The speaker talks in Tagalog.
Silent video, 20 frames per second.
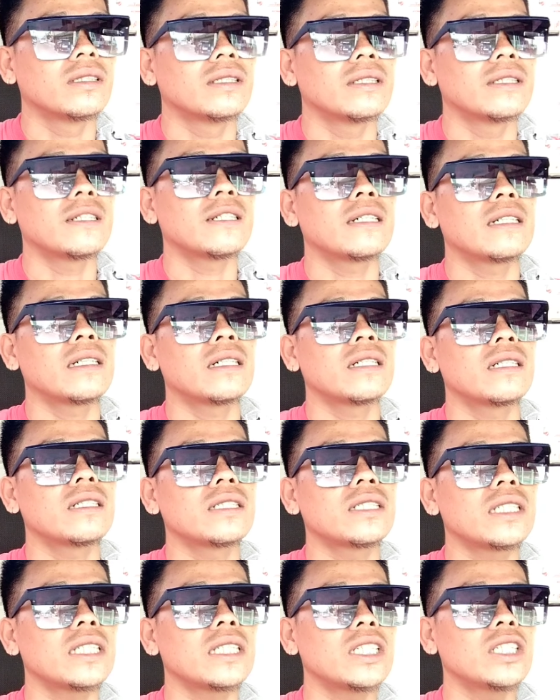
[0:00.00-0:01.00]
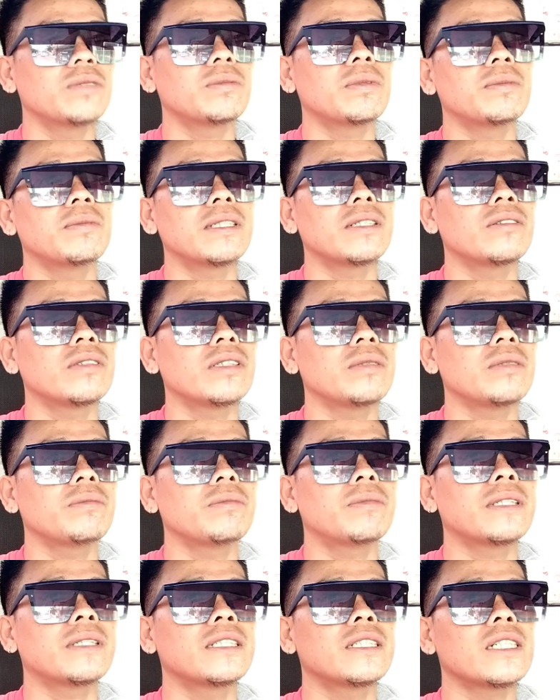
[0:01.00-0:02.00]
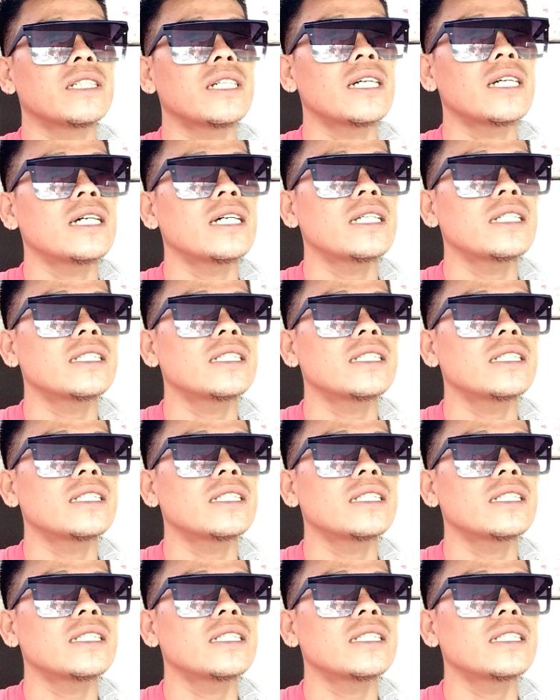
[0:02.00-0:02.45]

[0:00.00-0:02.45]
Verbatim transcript: Uh, sino ba ba yung iba dyan?